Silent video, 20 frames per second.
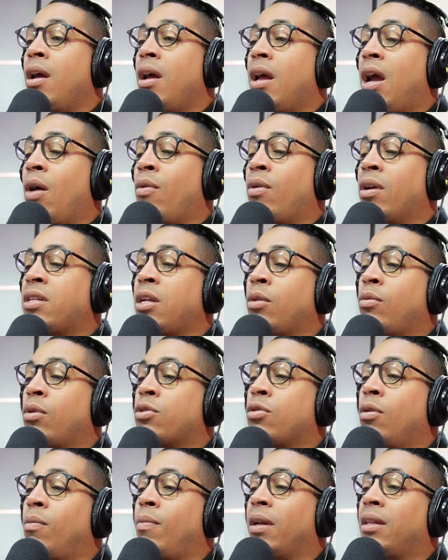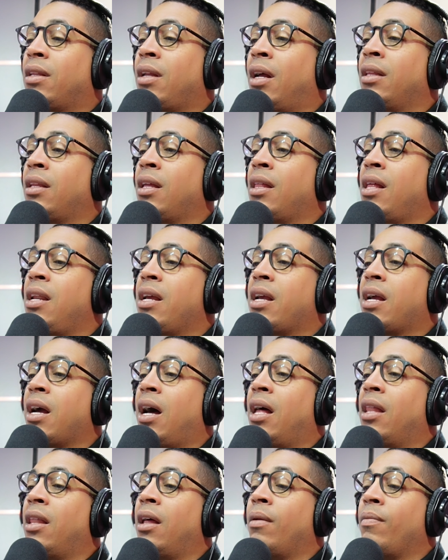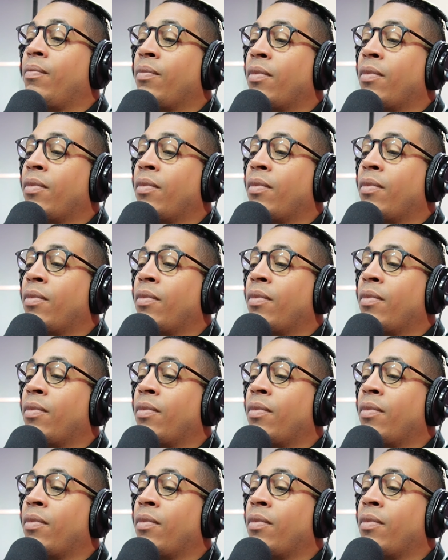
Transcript: Es una situación bastante delicada.